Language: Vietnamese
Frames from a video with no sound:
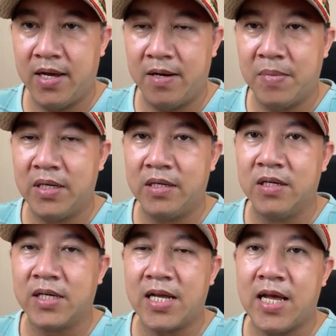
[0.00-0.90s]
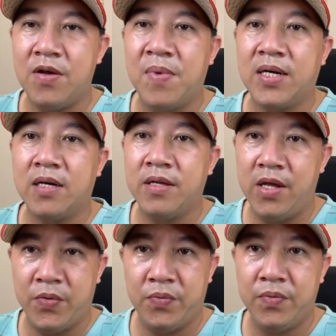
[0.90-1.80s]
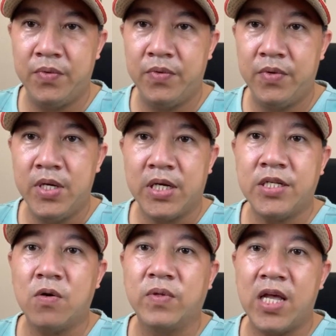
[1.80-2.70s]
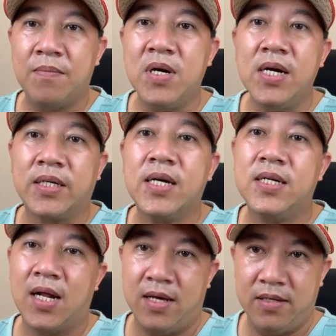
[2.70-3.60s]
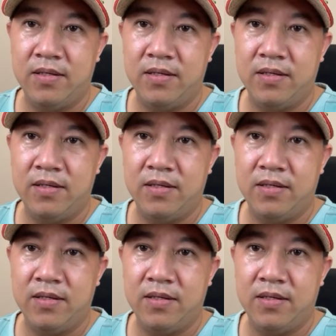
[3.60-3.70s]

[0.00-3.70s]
mình được khán giả yêu mến rất nhiều. Cái số tiền mướn luật sư đó,